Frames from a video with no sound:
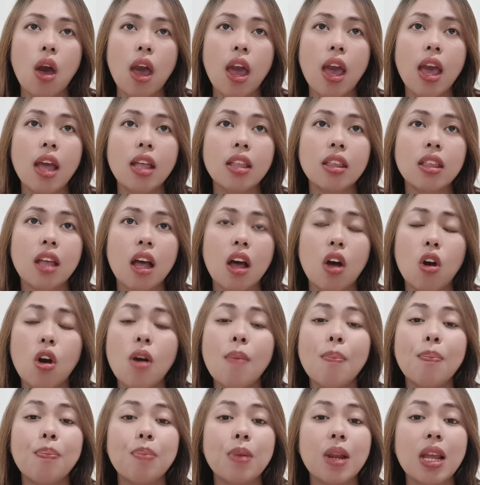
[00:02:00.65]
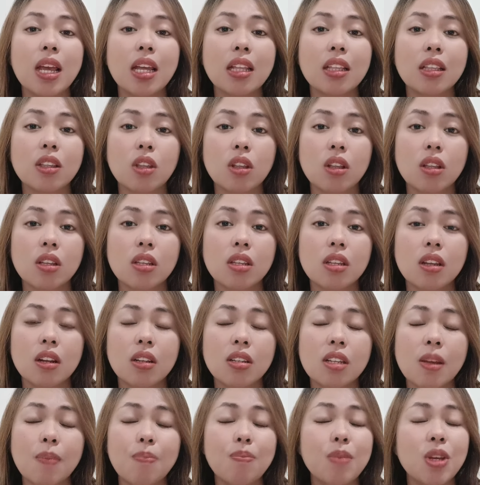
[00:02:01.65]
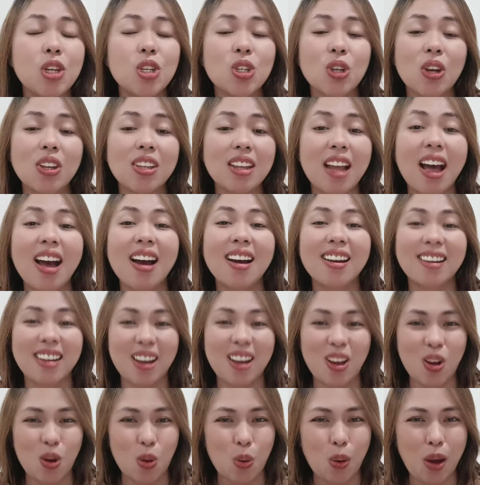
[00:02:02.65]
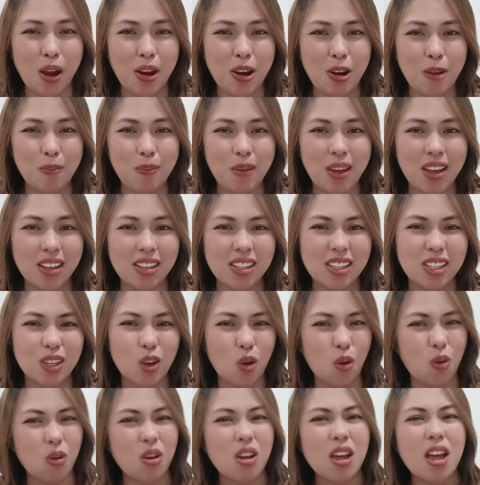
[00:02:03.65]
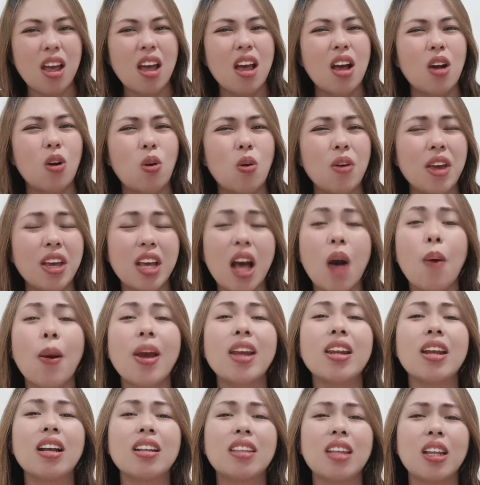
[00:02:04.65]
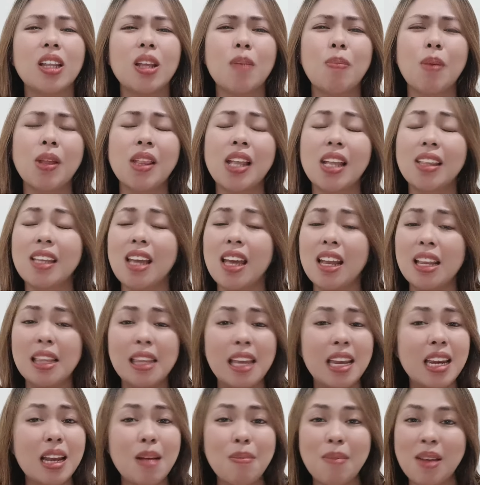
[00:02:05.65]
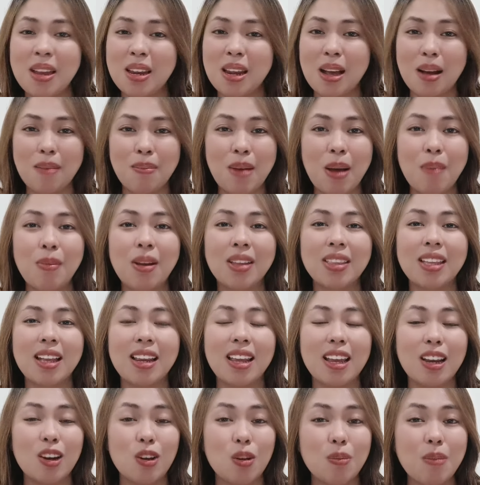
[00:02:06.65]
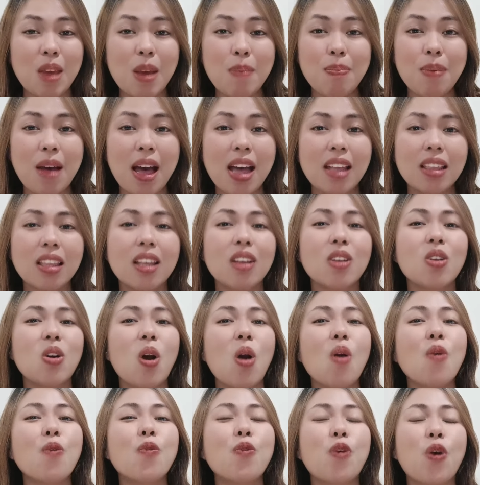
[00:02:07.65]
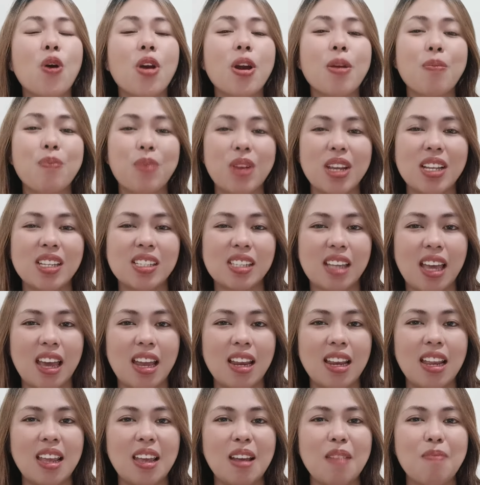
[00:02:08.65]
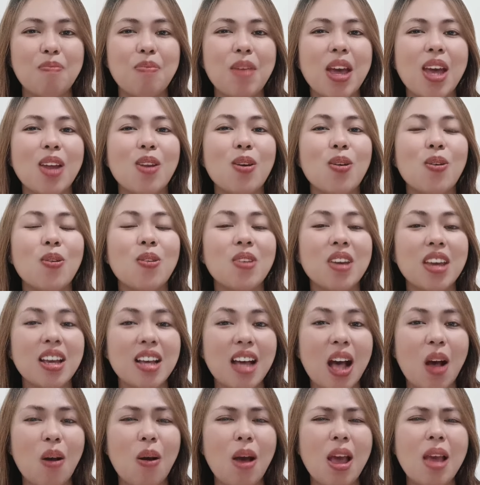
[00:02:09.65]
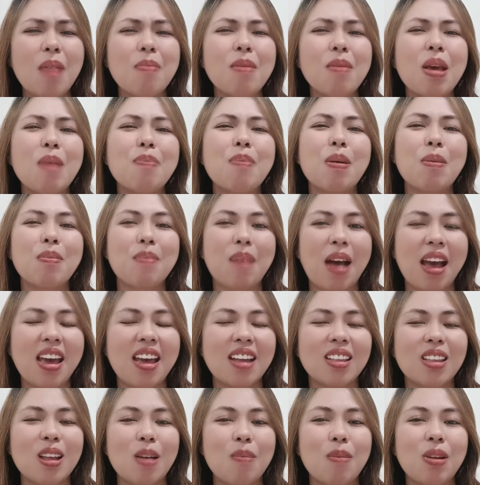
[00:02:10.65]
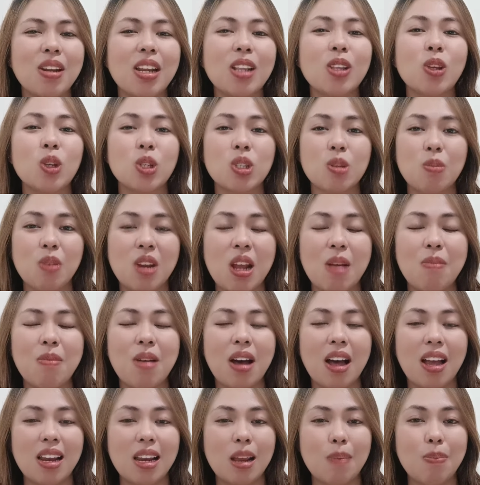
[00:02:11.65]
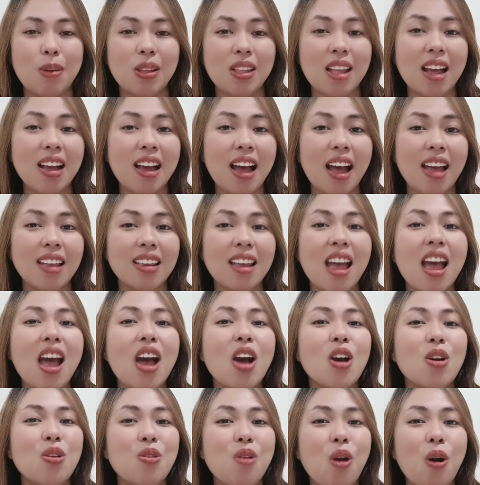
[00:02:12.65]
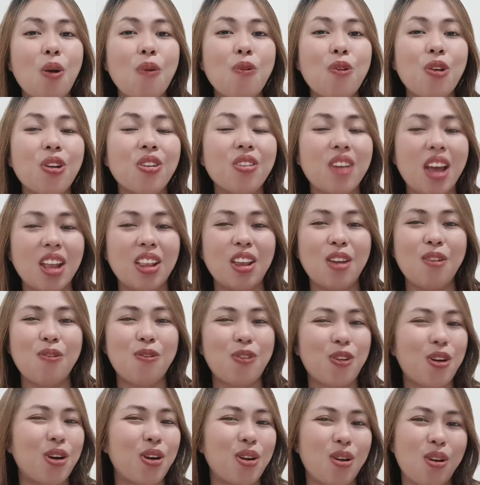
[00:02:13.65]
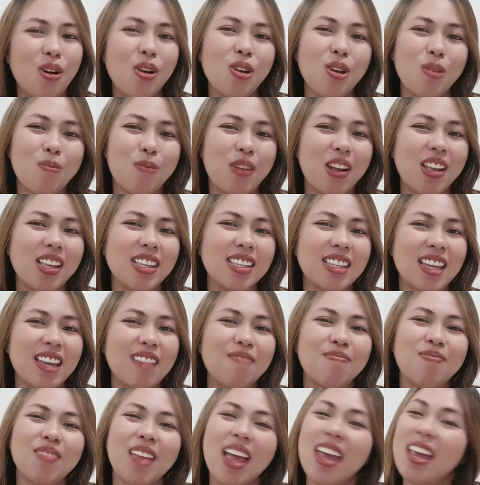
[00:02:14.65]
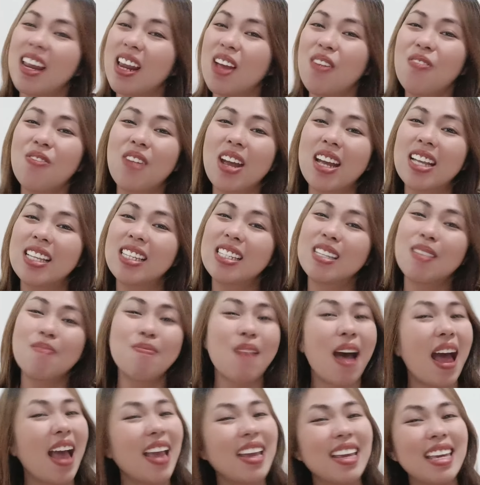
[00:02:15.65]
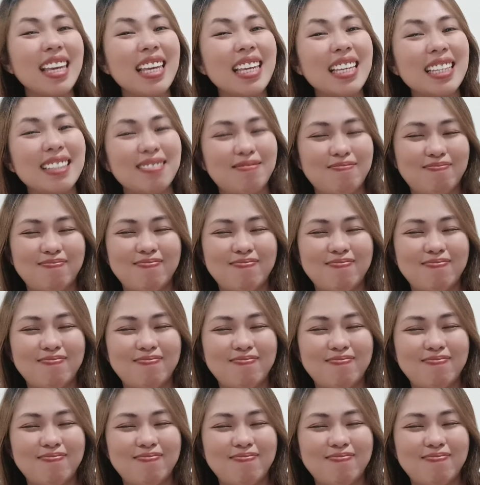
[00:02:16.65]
and uh, complete submission ng requirement. So, kung ikaw ay nagtitipid at hindi naman nagmamadaling lumipat, go for pre-selling. Pero kung ikaw ay may pambayad naman at gusto mo na makalipat agad, go for ready for occupancy. Ayun na friends, bye!